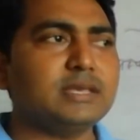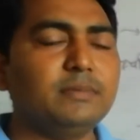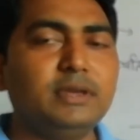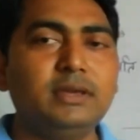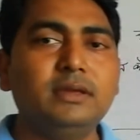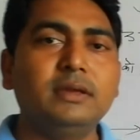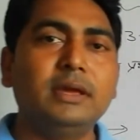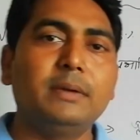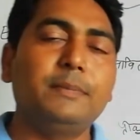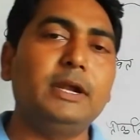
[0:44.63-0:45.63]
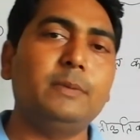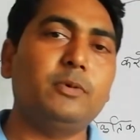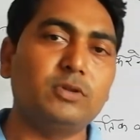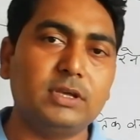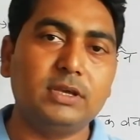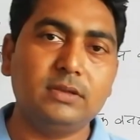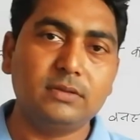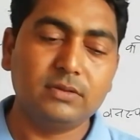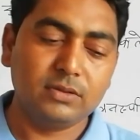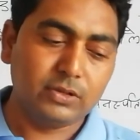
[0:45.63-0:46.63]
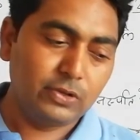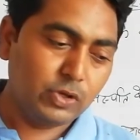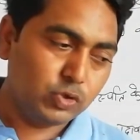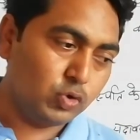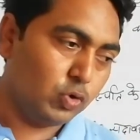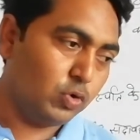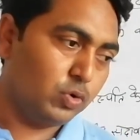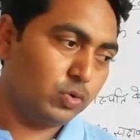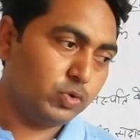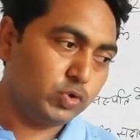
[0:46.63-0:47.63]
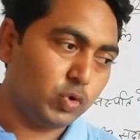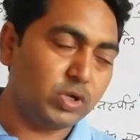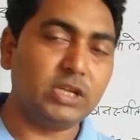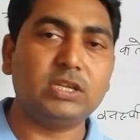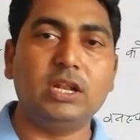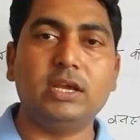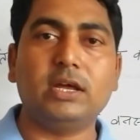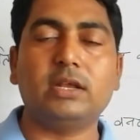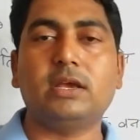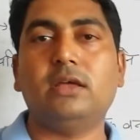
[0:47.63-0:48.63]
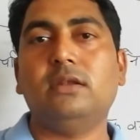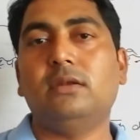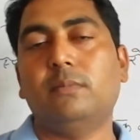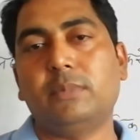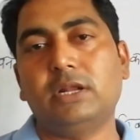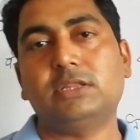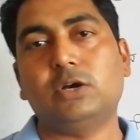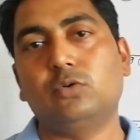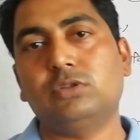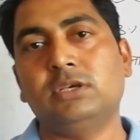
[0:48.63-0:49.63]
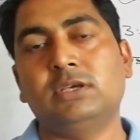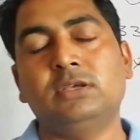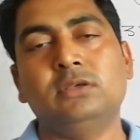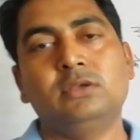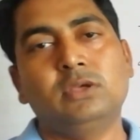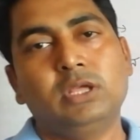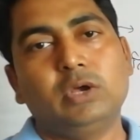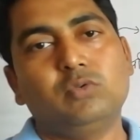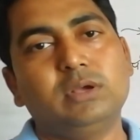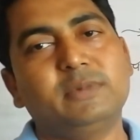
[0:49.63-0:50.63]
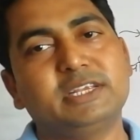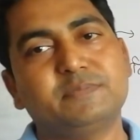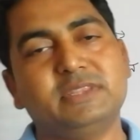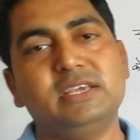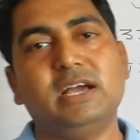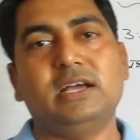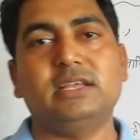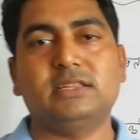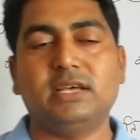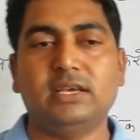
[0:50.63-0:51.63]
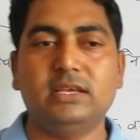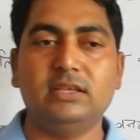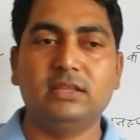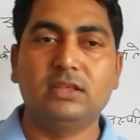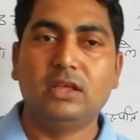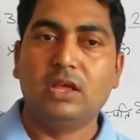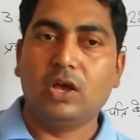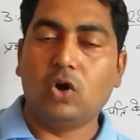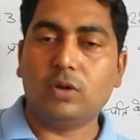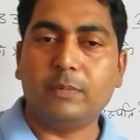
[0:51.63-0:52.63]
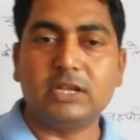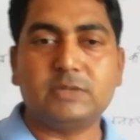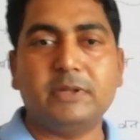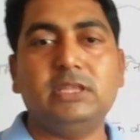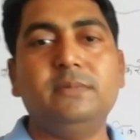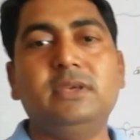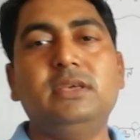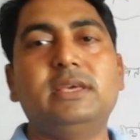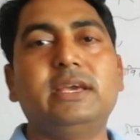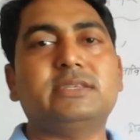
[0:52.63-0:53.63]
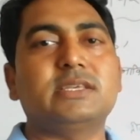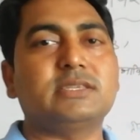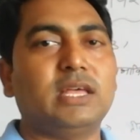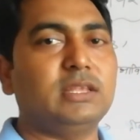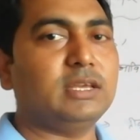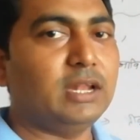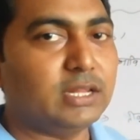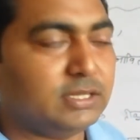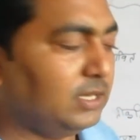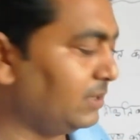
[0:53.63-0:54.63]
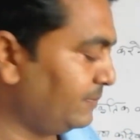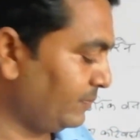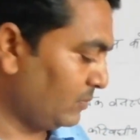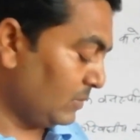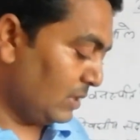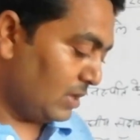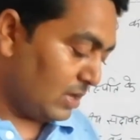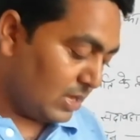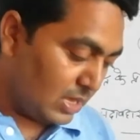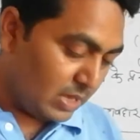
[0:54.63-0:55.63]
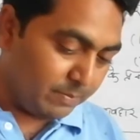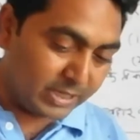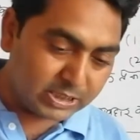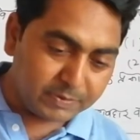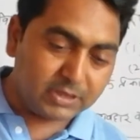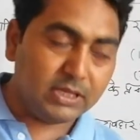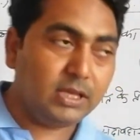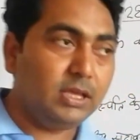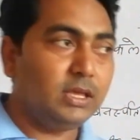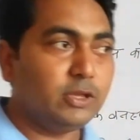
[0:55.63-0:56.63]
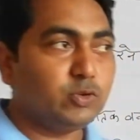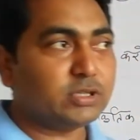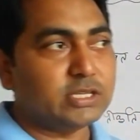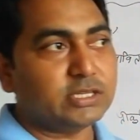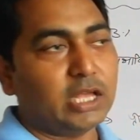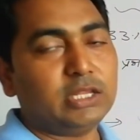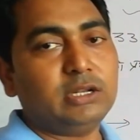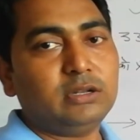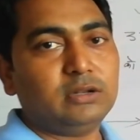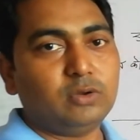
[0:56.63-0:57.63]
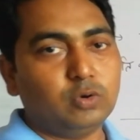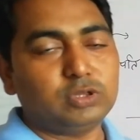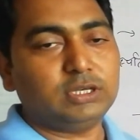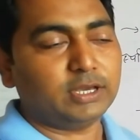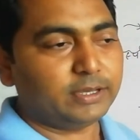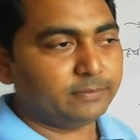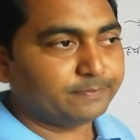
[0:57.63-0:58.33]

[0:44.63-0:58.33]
सभी पेड़ पौधे जो छोटे से लेकर कर बड़े तक होते हैं उन्हें वनस्पति कहा जाता है और वनस्पति भी एक संसाधन कहलाती है वनस्पति जो संसाधन होती है